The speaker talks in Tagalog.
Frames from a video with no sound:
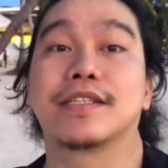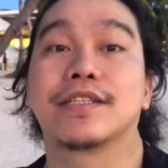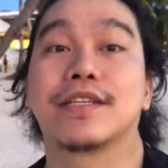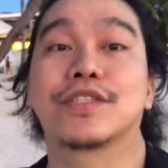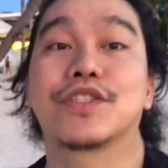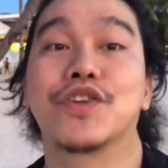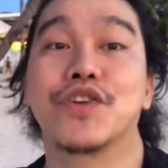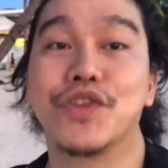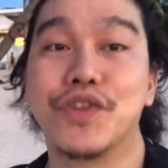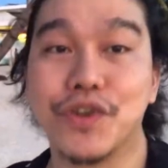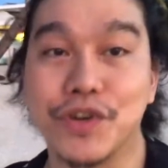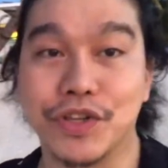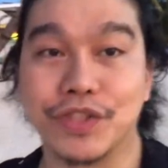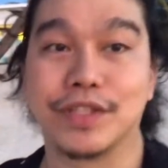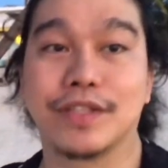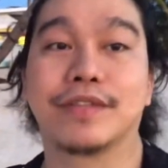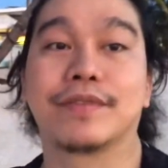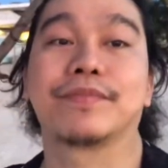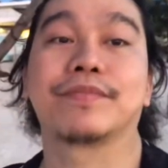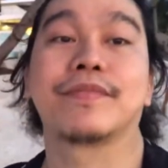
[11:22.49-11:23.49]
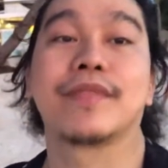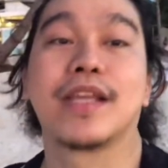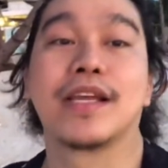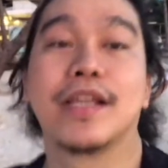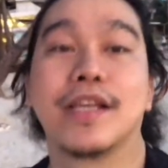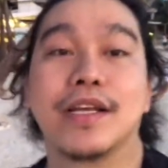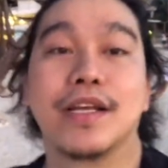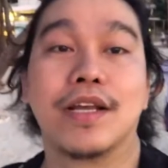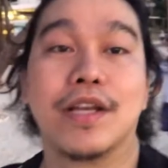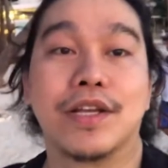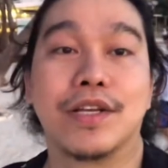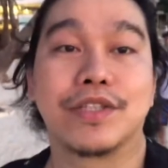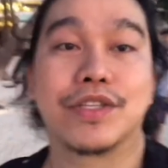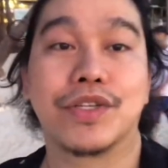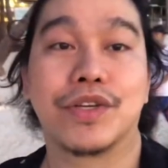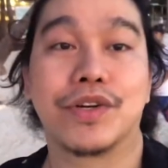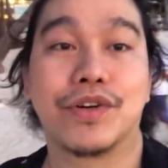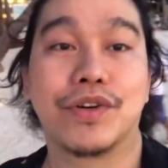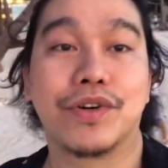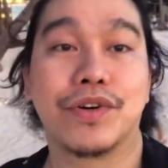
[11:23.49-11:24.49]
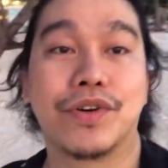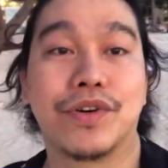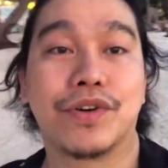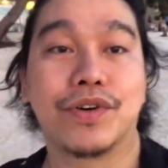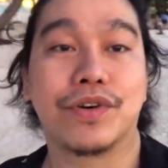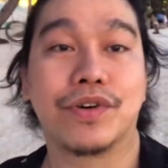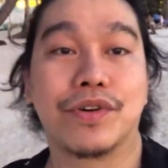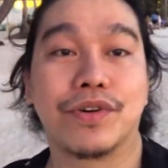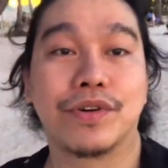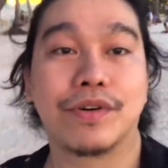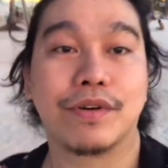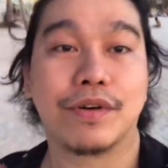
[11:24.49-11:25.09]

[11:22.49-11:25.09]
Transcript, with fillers: So, yun. So,